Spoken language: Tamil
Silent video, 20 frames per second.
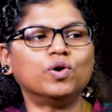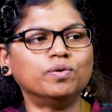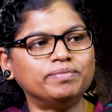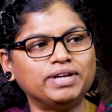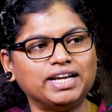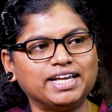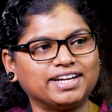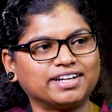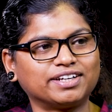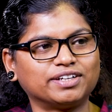
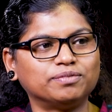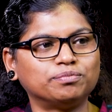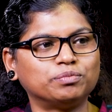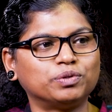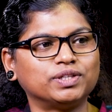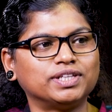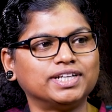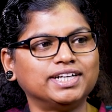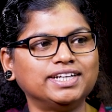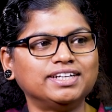ஹோமில்
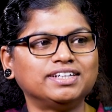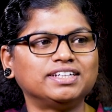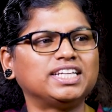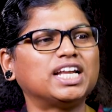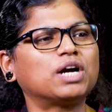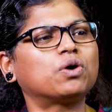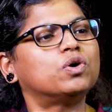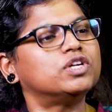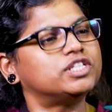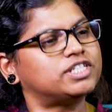இருக்கும்போது
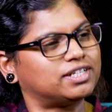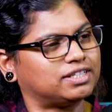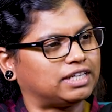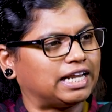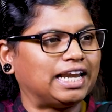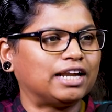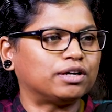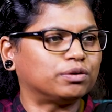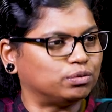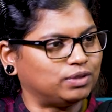நான் கொஞ்சம்
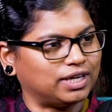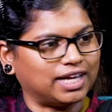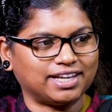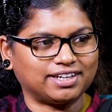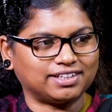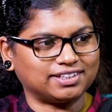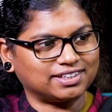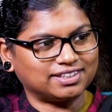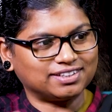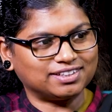நல்ல குண்டாக
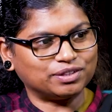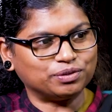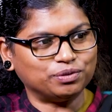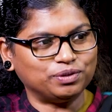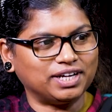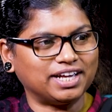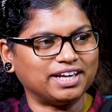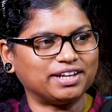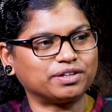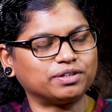இருந்தேன்
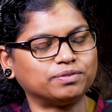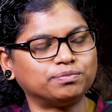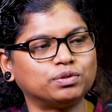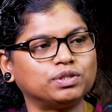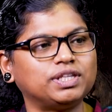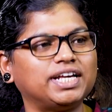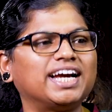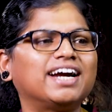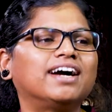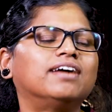குண்டாக
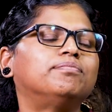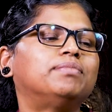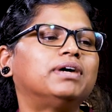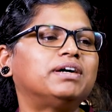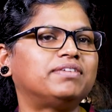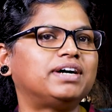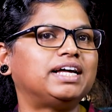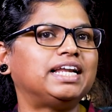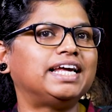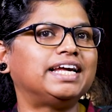இருக்கும்போது எங்கள்
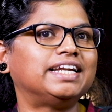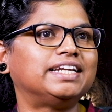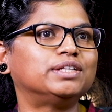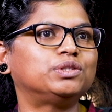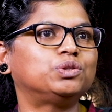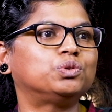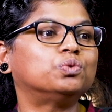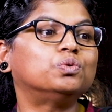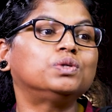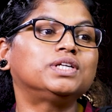அப்பாவால் என்னை
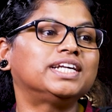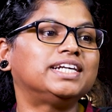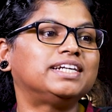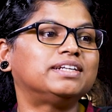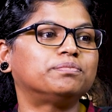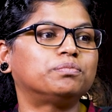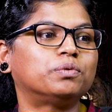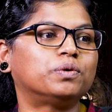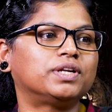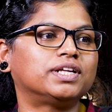
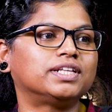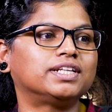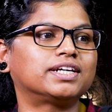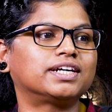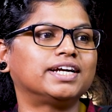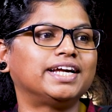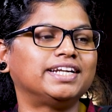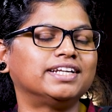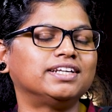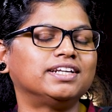தூக்கிட்டு
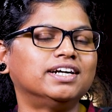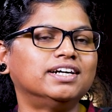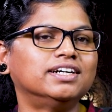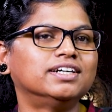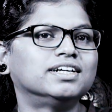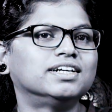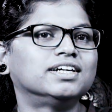போகிறதுக்கு என்னென்னா